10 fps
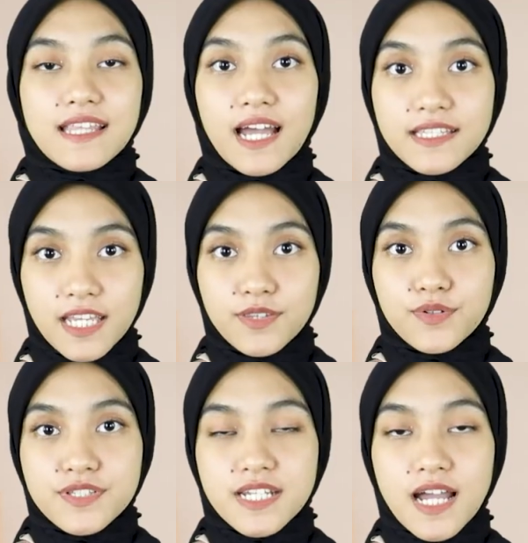Tak hanya itu,
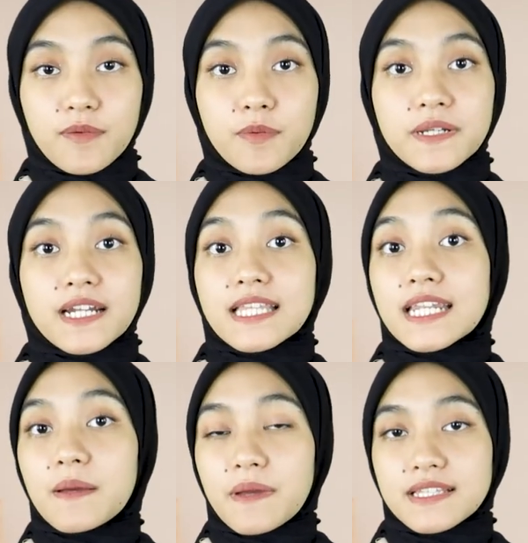jika kamu penderita
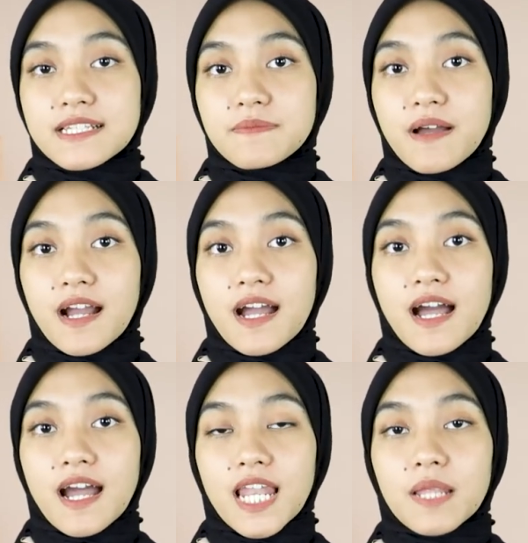diabetes,
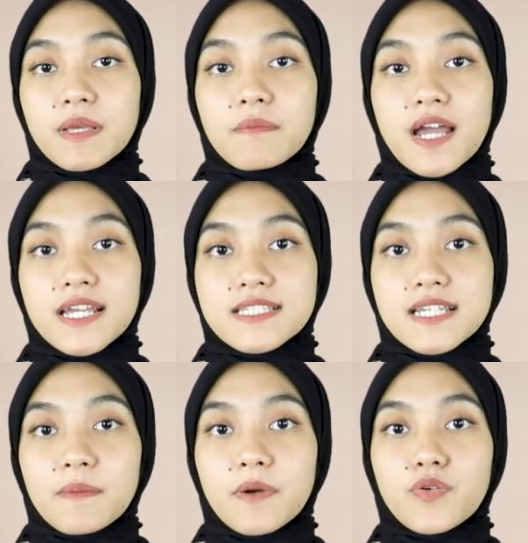maka akan lebih baik
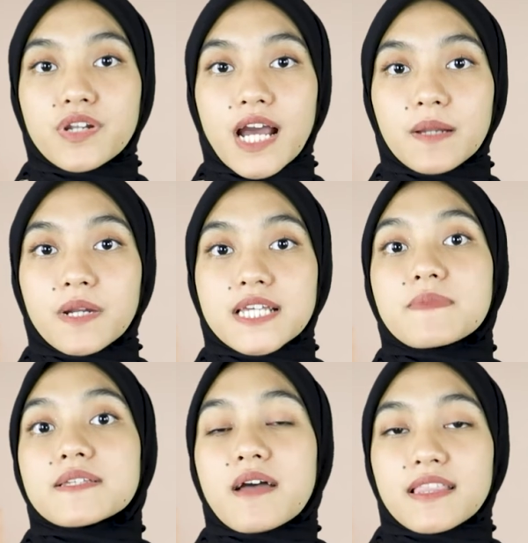jika menggunakan beras
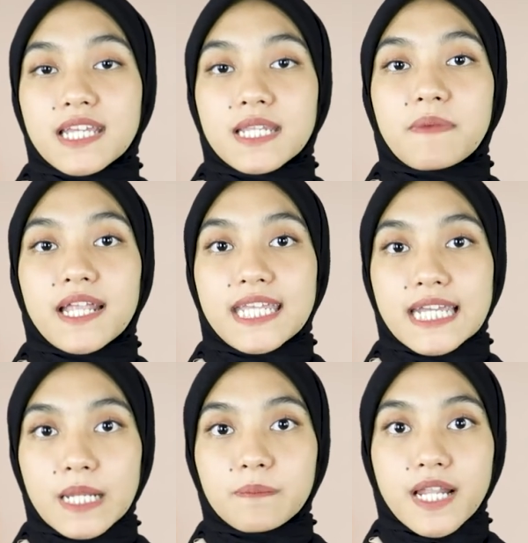basmati
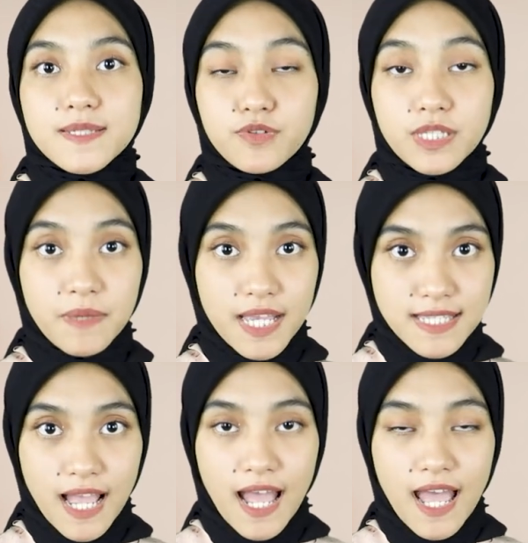dibandingkan beras putih
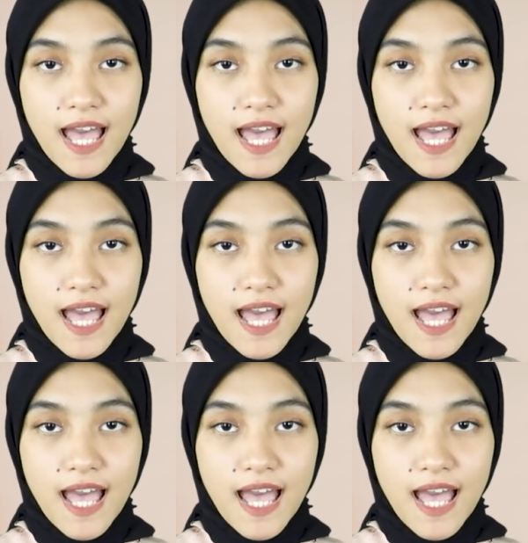biasa.